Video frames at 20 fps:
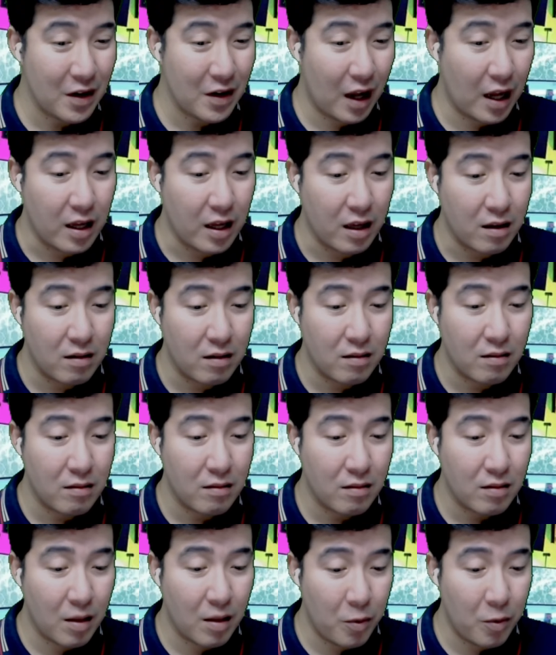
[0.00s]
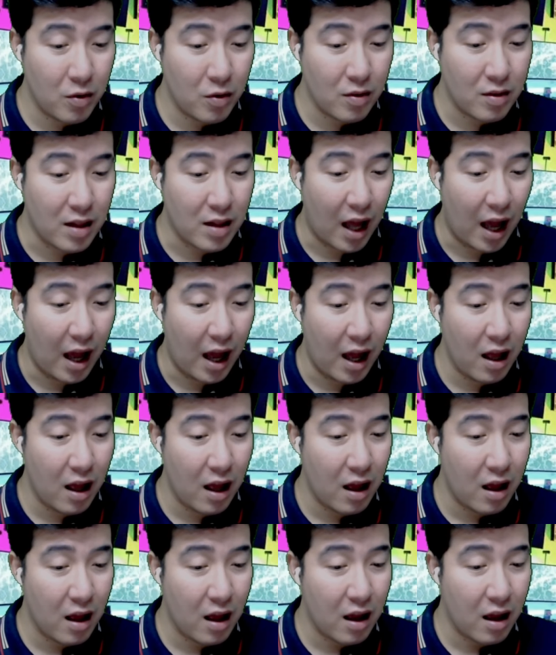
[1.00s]
Ay, tapos na.
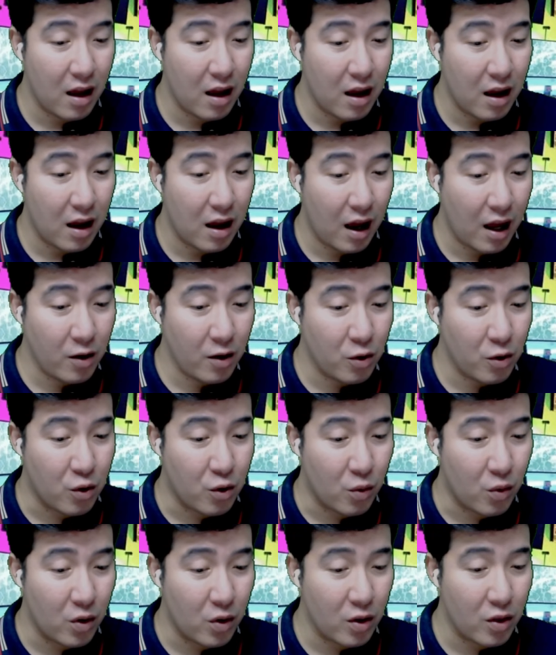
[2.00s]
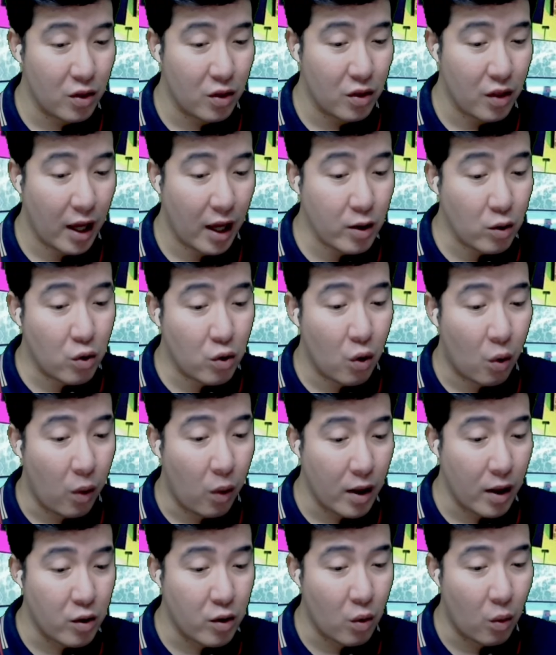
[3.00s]
Ano yun? Ay, ito
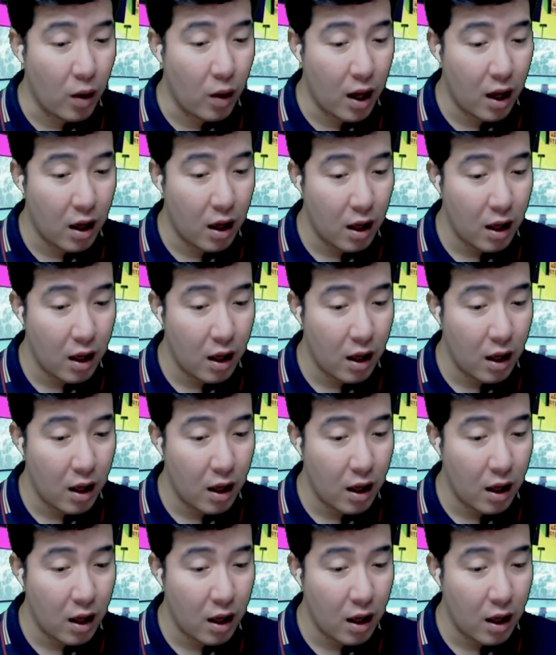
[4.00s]
jowa, jowa.